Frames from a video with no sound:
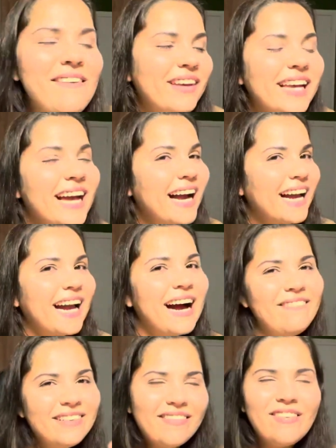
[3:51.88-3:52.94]
minha
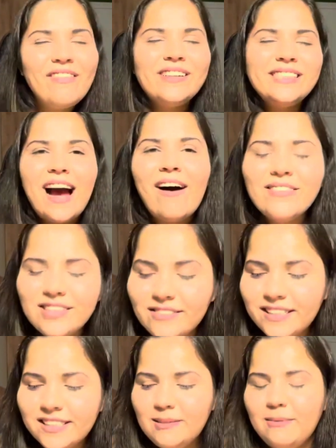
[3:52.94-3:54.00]
câmera. Eu vou fazer altos
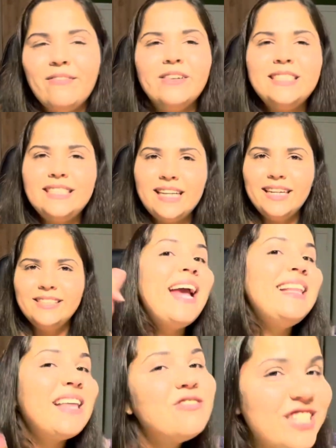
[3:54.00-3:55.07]
vídeos pra vocês.
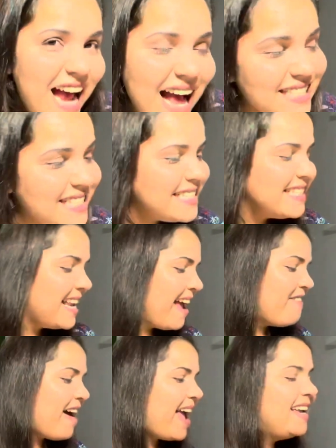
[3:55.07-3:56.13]
Então já se
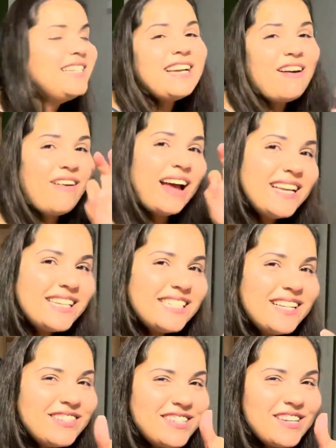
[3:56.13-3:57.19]
inscreva aí, já vai
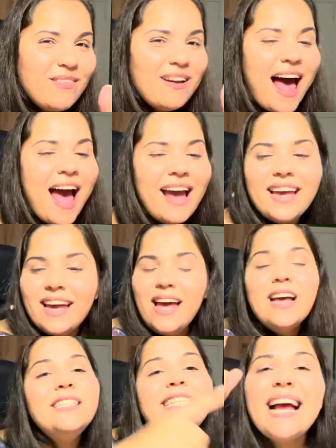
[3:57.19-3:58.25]
deixando o seu
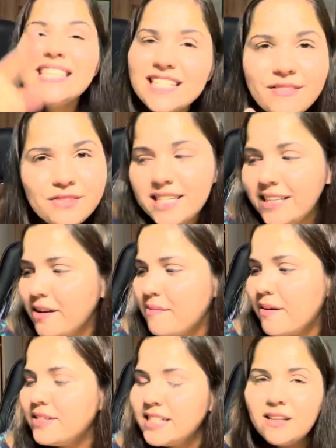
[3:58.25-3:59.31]
like, já ativa o sininho
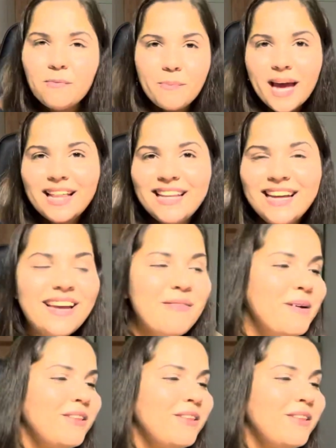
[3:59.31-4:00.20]
pra você não perder nenhuma